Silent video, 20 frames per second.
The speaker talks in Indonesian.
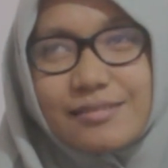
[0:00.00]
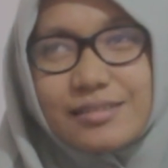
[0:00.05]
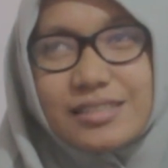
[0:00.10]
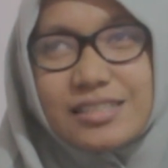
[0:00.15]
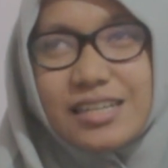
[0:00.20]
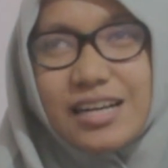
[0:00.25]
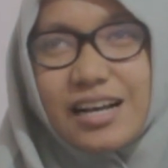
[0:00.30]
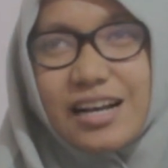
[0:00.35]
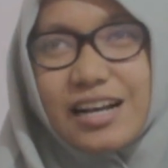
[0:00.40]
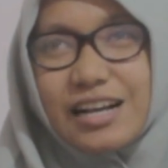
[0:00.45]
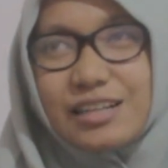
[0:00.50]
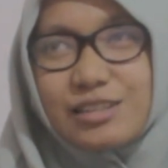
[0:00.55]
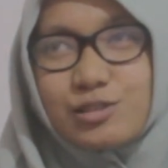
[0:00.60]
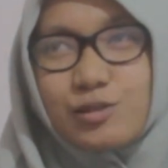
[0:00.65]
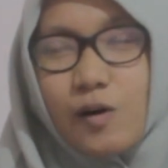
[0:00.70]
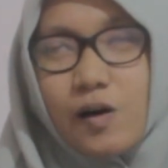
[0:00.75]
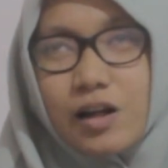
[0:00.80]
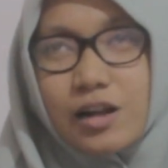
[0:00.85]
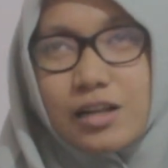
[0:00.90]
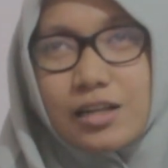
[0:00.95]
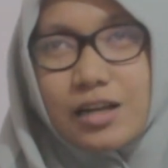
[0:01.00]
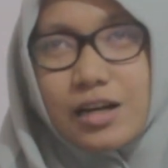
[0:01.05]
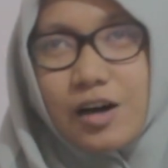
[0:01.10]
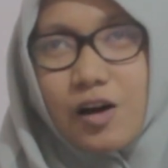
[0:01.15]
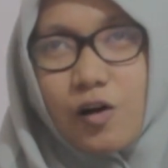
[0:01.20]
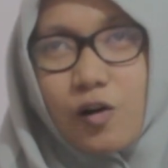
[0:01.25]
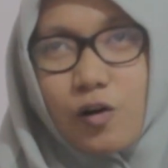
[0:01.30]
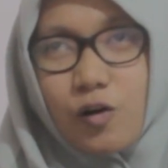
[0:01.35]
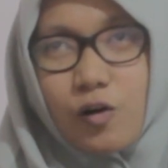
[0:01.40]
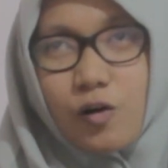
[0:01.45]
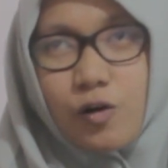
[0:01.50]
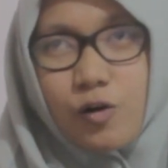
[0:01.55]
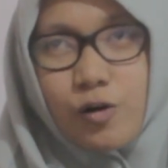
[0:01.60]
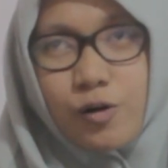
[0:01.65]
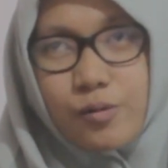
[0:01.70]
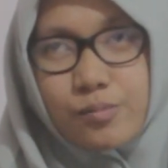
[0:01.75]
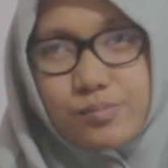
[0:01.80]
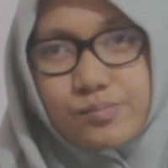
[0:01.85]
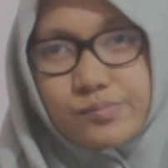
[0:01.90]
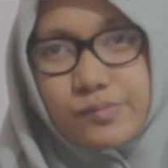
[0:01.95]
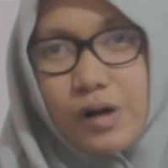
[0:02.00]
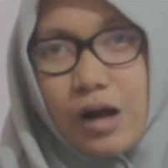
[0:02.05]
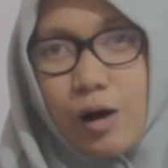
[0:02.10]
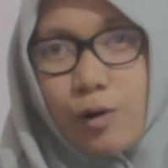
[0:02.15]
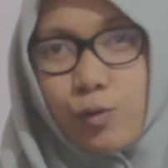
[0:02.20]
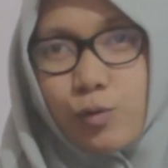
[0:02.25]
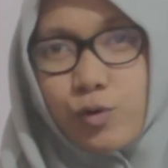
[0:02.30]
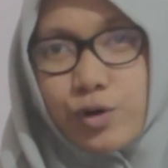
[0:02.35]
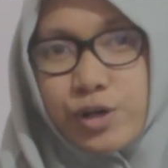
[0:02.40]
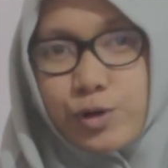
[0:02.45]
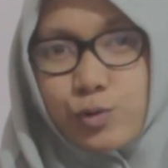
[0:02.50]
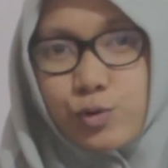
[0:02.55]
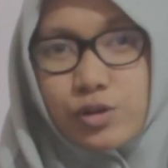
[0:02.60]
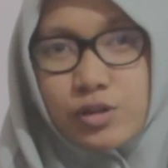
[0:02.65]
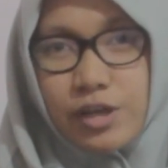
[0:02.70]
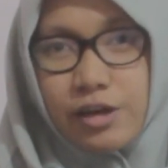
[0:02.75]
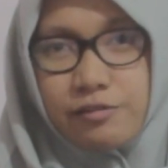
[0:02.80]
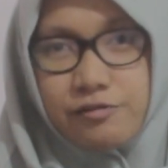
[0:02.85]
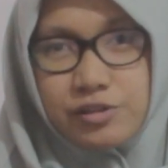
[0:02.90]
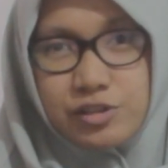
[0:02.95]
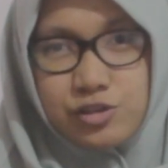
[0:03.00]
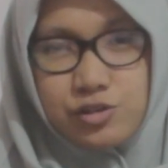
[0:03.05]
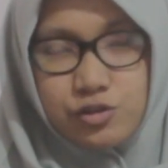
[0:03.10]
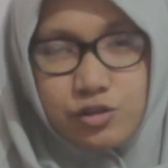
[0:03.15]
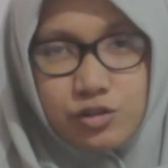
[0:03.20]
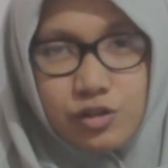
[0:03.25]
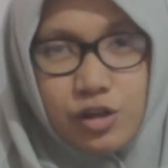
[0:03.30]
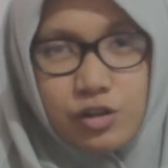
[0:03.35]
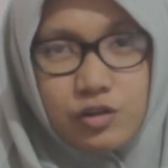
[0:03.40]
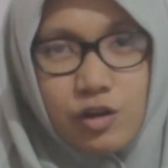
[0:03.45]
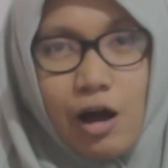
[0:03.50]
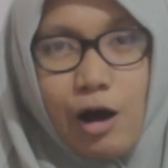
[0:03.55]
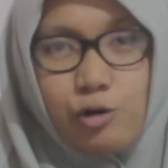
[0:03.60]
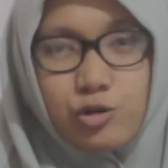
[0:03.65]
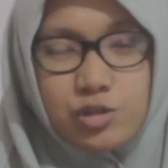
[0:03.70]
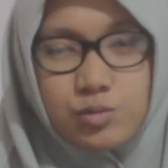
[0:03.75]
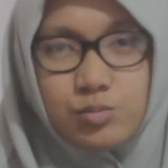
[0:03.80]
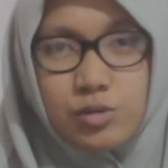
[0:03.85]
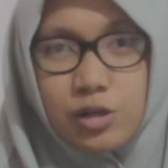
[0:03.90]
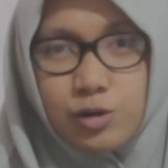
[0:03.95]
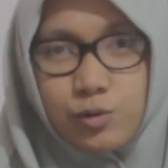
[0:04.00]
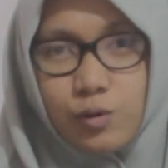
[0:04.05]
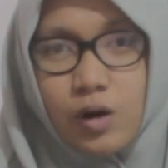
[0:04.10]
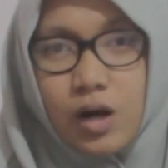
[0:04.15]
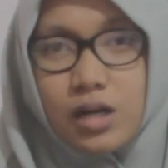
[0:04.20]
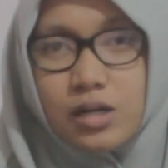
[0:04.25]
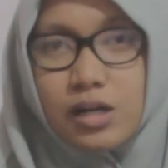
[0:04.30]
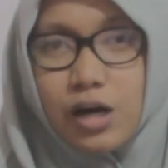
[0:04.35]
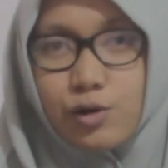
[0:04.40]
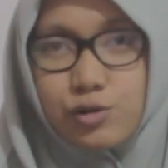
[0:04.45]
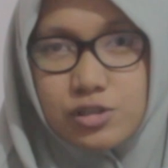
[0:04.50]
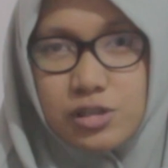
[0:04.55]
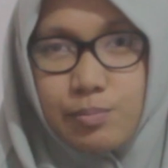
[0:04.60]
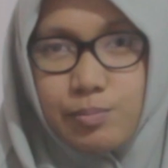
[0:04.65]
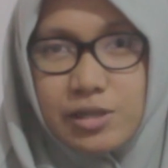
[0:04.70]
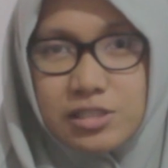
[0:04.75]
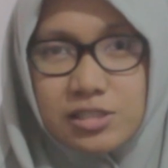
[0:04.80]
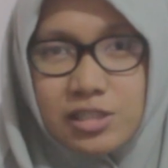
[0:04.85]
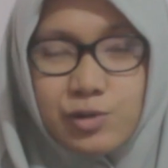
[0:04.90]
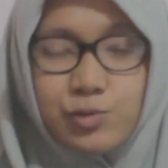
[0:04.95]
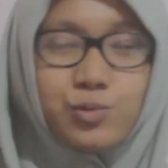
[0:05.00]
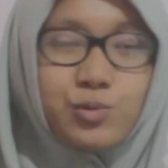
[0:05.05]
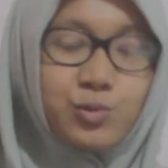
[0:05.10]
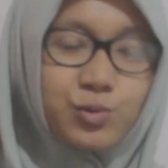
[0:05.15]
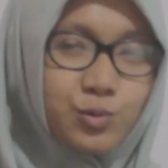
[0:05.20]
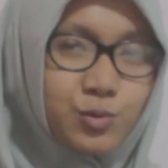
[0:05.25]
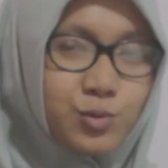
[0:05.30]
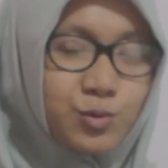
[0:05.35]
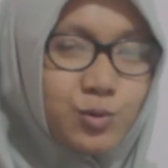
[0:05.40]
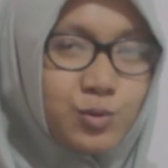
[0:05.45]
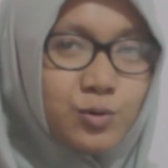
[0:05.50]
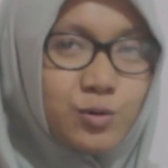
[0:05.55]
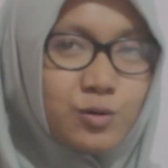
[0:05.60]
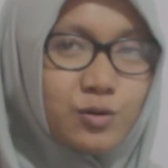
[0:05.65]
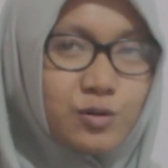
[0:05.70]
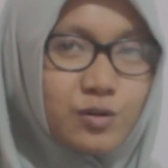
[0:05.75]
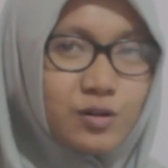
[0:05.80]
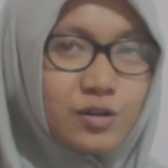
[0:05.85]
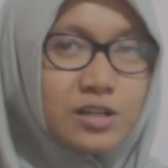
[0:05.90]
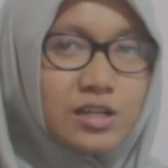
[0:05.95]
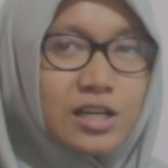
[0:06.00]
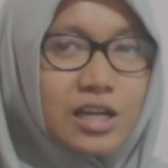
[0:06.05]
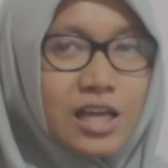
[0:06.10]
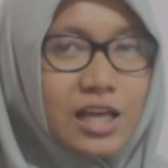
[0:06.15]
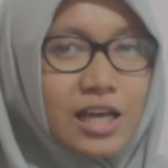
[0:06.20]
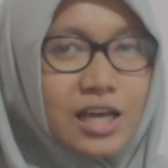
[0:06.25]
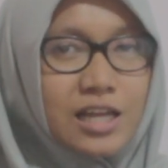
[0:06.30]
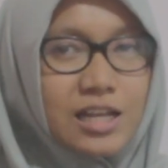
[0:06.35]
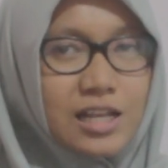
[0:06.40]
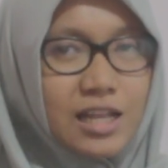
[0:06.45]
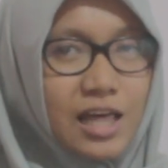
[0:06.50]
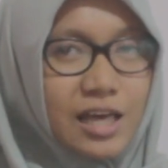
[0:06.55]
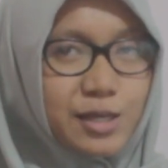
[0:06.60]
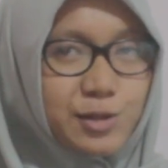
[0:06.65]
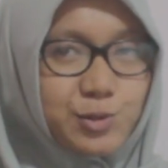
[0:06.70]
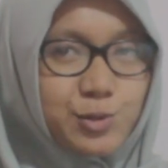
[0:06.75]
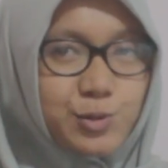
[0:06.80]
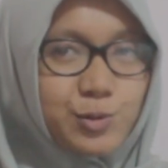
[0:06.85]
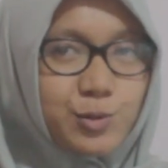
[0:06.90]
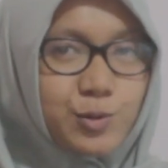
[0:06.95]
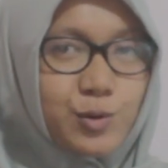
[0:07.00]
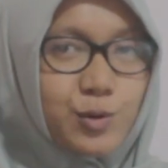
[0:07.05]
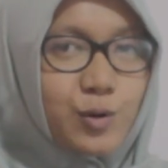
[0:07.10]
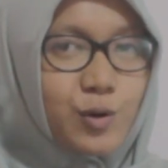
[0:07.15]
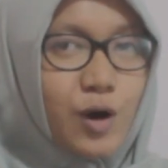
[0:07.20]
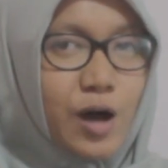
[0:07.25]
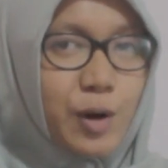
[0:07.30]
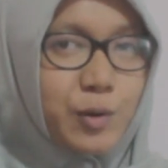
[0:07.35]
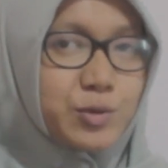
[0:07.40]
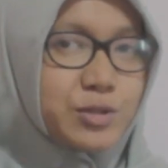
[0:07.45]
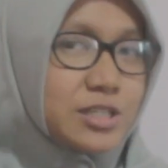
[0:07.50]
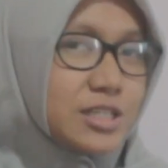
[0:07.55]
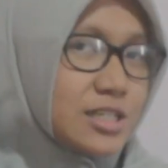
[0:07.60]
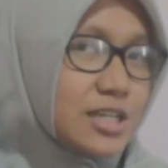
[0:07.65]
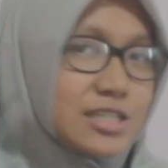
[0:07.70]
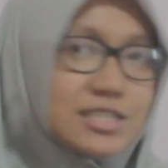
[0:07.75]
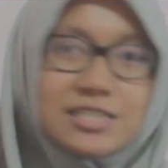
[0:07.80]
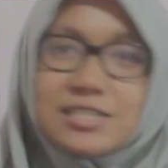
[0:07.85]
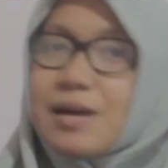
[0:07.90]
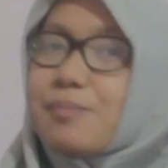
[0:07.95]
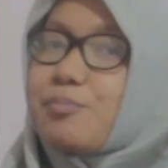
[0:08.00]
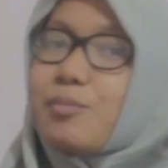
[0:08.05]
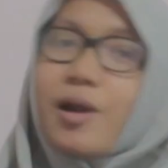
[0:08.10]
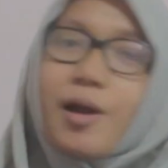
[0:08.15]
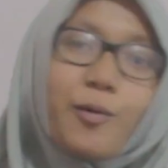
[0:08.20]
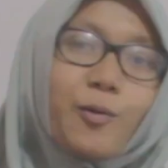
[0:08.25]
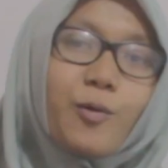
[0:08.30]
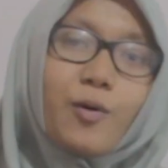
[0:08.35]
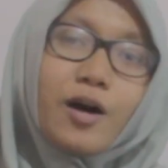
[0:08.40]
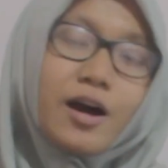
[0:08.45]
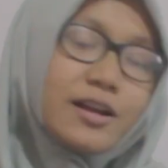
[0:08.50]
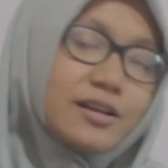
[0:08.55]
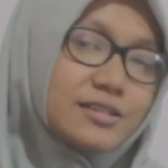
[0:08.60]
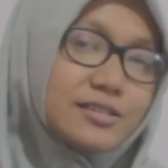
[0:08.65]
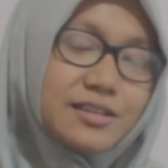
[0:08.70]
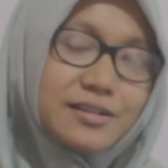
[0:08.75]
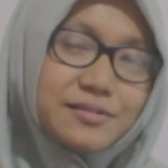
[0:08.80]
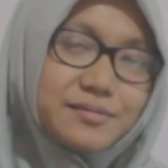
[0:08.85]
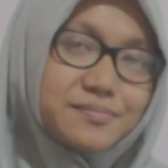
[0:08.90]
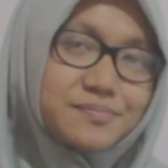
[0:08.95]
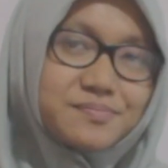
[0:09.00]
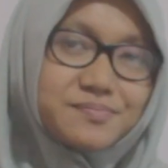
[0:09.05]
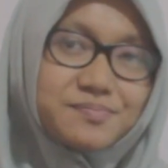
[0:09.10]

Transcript: Iya, soalnya kalau aku ikut FS shot atau Ausbildung kan harus lepas kerudung. Nah itu aku tidak siap melakukannya.